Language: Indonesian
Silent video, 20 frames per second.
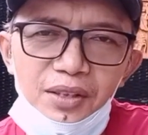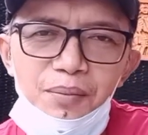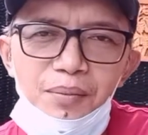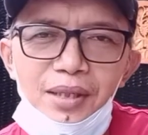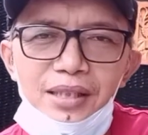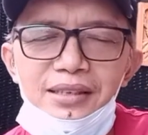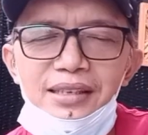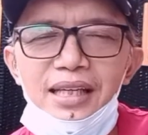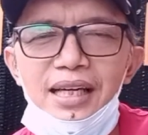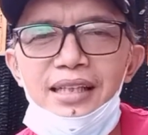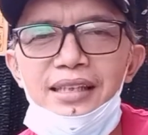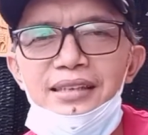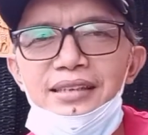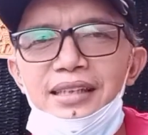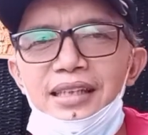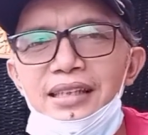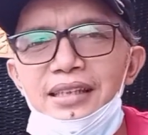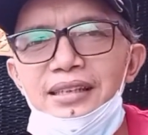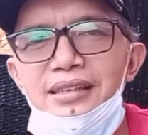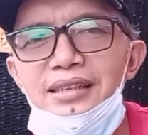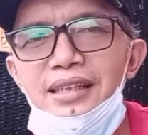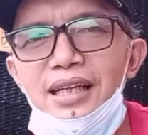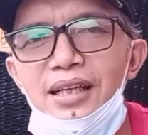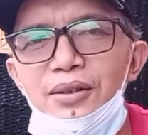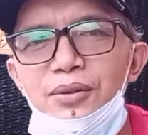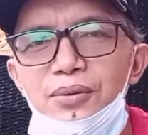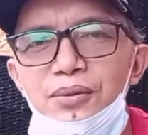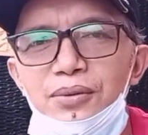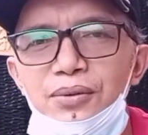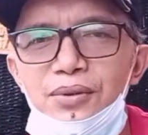Mas Arif Channel
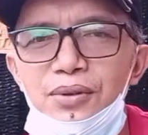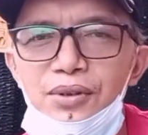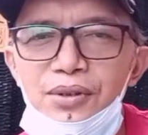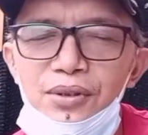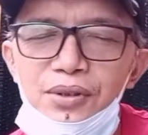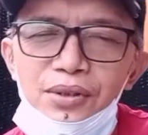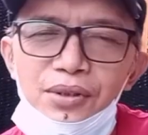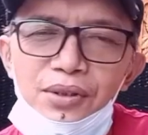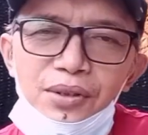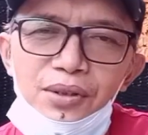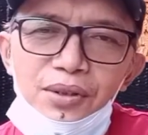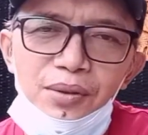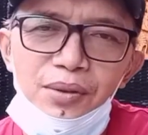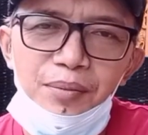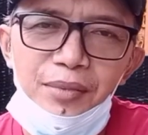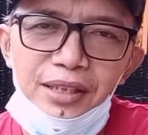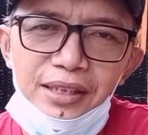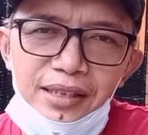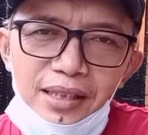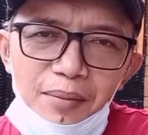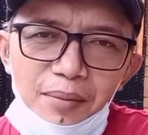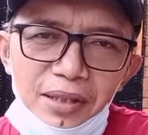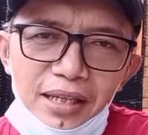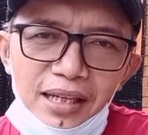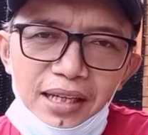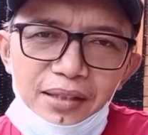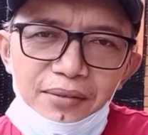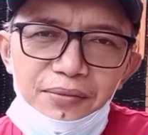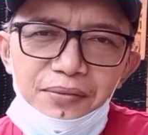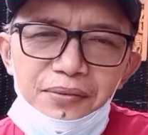selalu minta
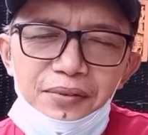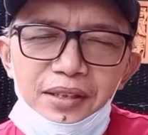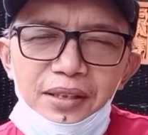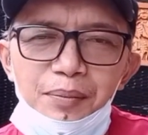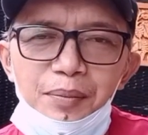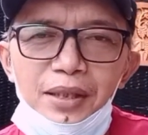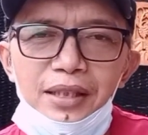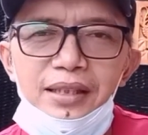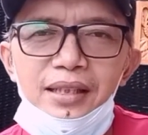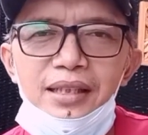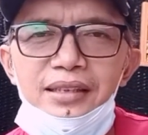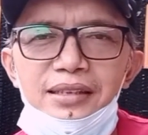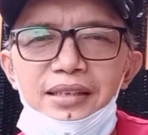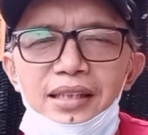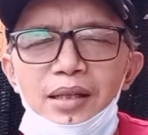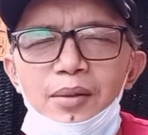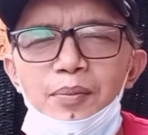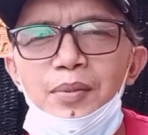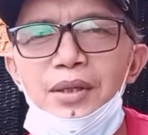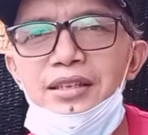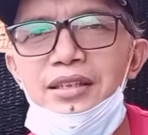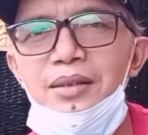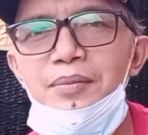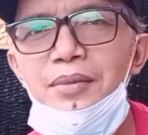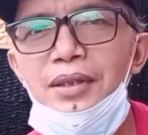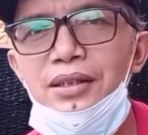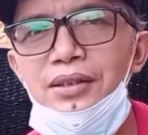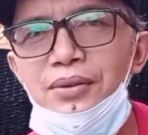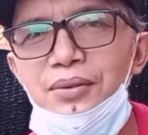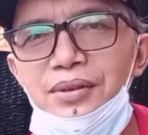maaf kepada
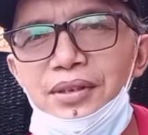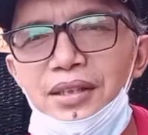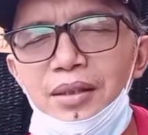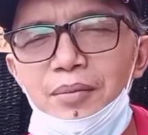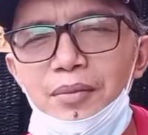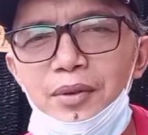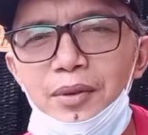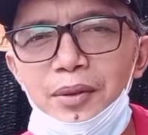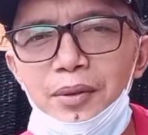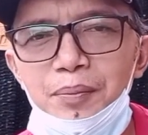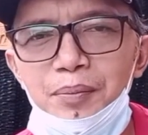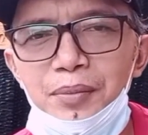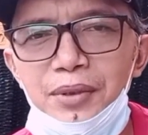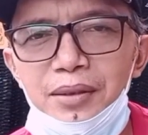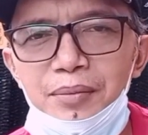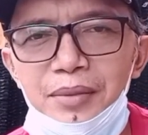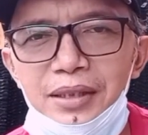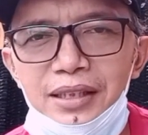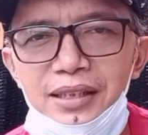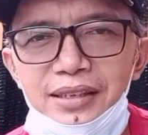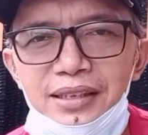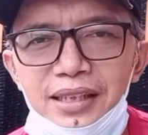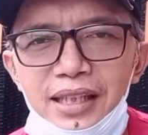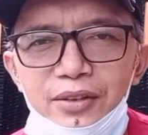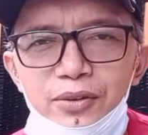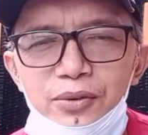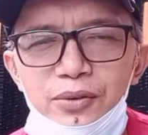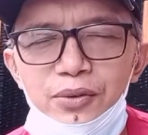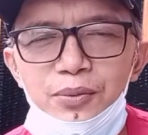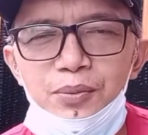sahabat-sahabatku dan pemirsa
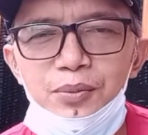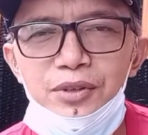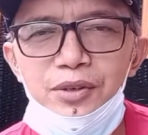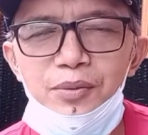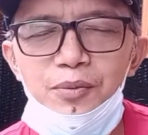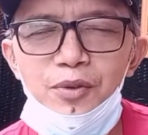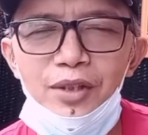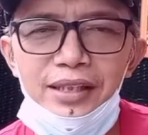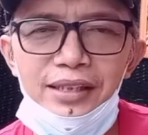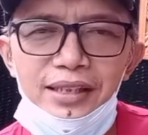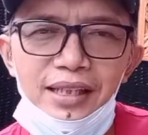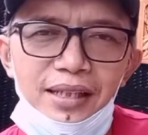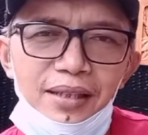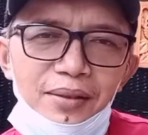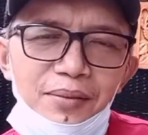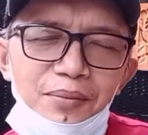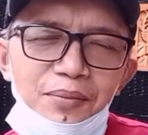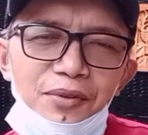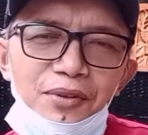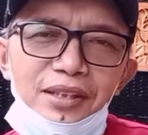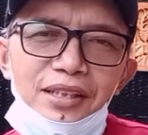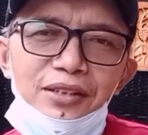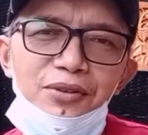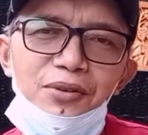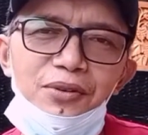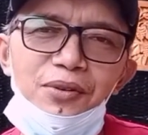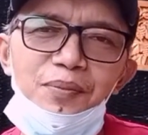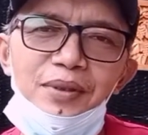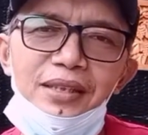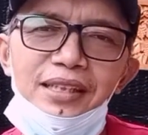YouTube semuanya. Mungkin
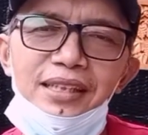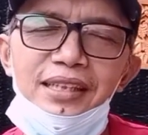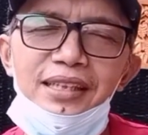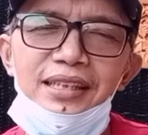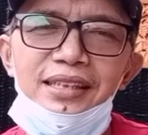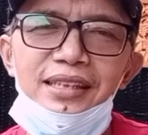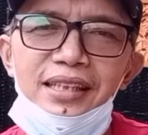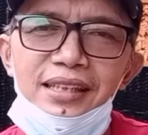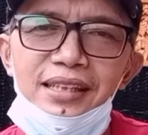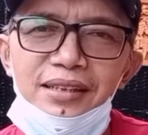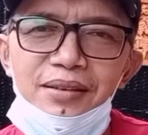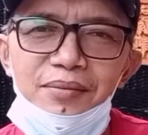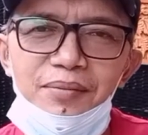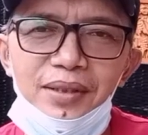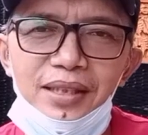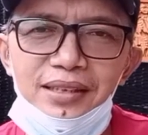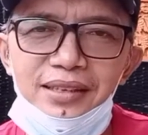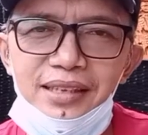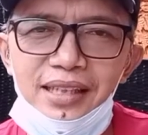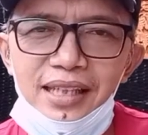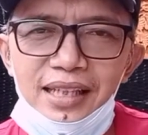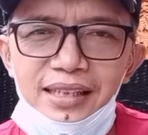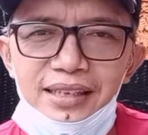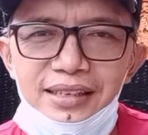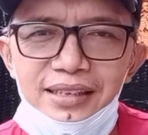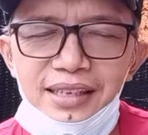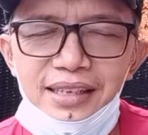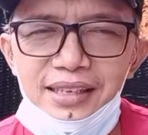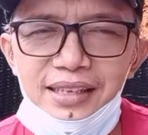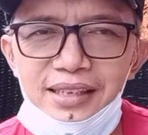cukup ini dari Mas
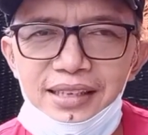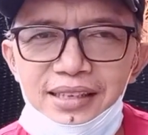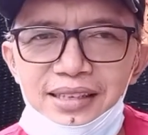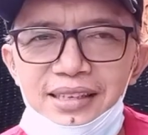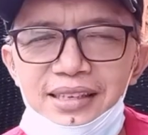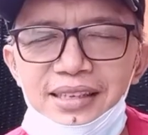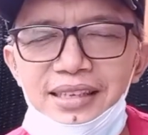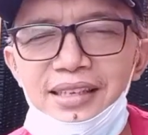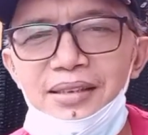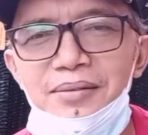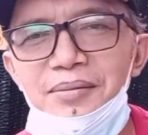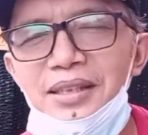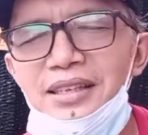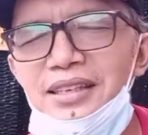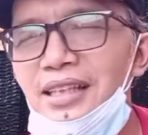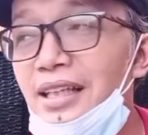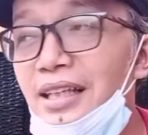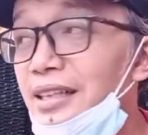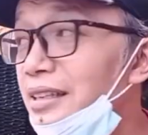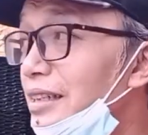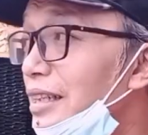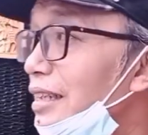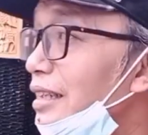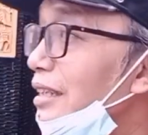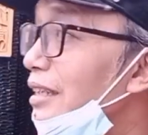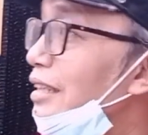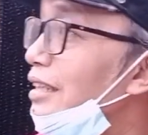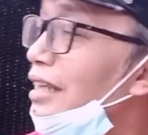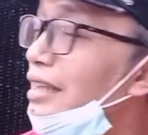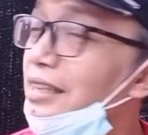Arif Channel. Ini Mas Arif
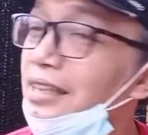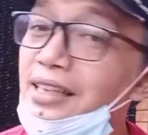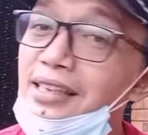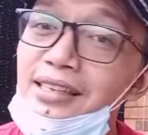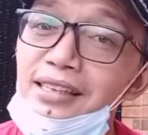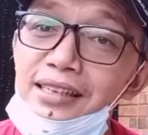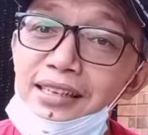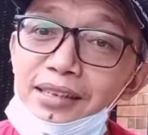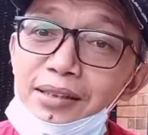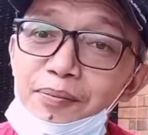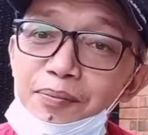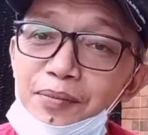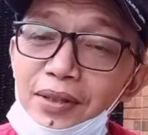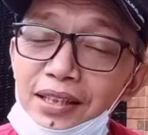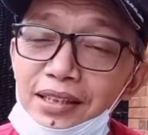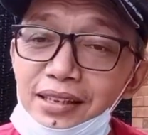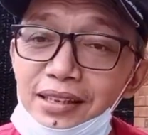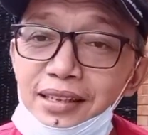Channel ada di tempat